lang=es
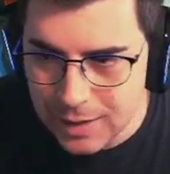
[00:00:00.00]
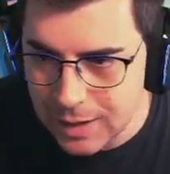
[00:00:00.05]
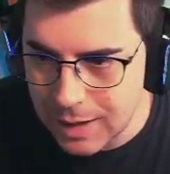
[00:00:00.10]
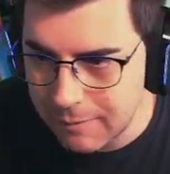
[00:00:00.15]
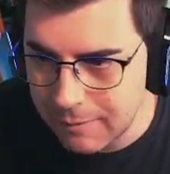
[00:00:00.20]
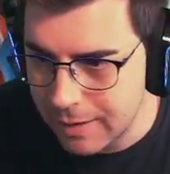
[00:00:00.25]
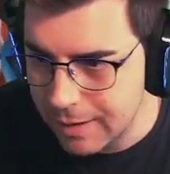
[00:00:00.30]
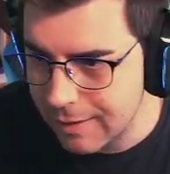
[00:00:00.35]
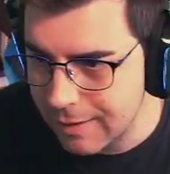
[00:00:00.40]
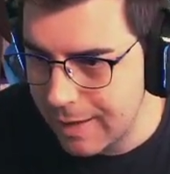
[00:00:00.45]

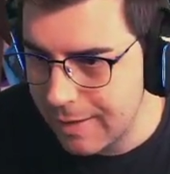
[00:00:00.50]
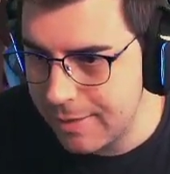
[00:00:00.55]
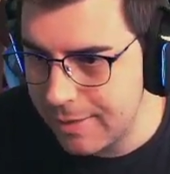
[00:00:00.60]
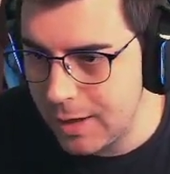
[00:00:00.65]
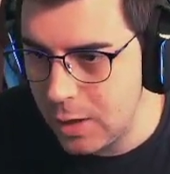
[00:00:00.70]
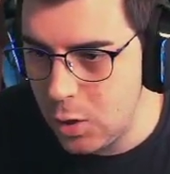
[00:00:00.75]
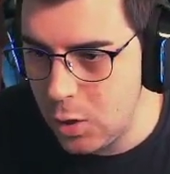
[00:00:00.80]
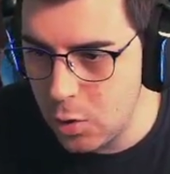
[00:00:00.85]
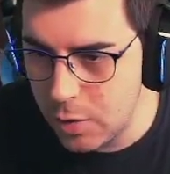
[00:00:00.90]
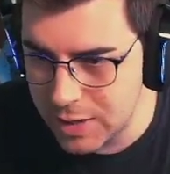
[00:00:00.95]
La verdad,
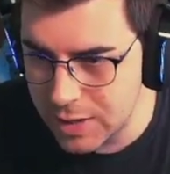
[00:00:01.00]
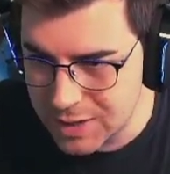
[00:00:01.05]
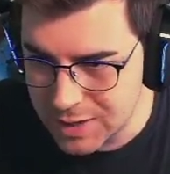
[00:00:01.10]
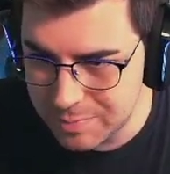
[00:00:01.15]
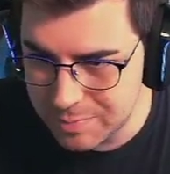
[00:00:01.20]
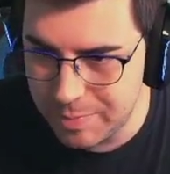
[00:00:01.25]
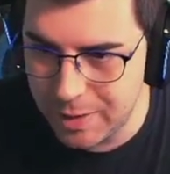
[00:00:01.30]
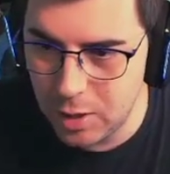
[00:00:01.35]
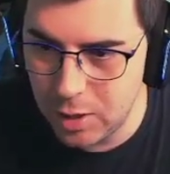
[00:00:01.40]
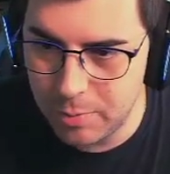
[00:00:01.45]
lo
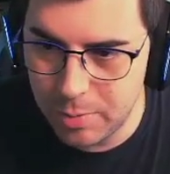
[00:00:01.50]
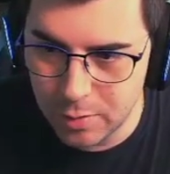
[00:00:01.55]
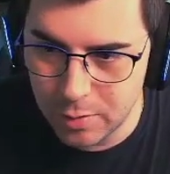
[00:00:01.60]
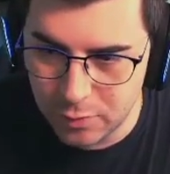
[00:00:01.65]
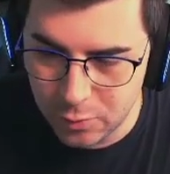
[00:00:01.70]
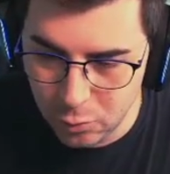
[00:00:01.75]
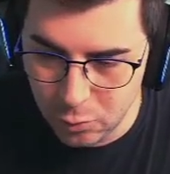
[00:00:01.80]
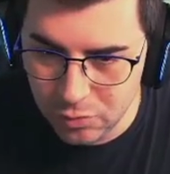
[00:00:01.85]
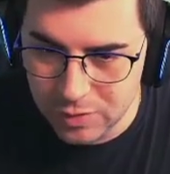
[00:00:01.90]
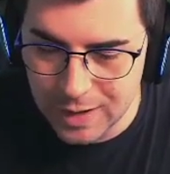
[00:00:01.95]
espero
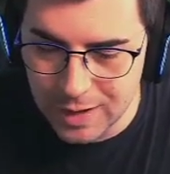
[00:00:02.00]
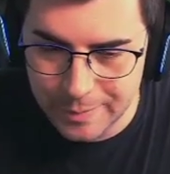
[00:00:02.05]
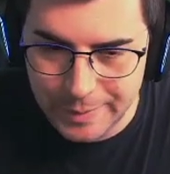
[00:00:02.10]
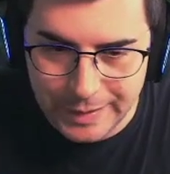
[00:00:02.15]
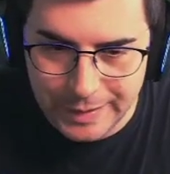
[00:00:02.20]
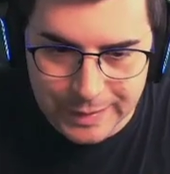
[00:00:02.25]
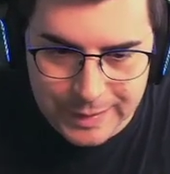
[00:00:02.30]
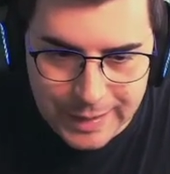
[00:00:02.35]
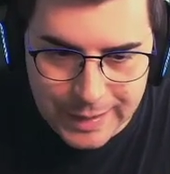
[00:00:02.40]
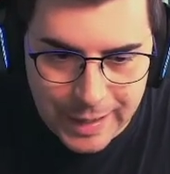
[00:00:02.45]

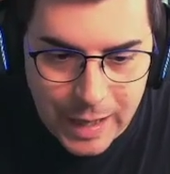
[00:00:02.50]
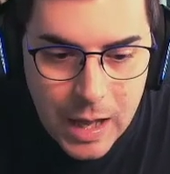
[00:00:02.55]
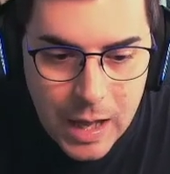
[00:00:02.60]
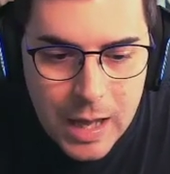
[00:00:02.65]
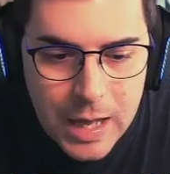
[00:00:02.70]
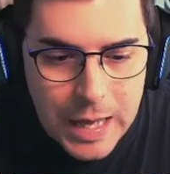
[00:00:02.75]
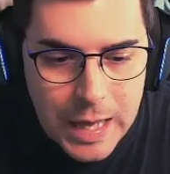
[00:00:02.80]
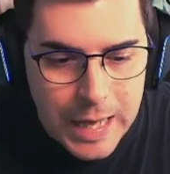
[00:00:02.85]
profundamente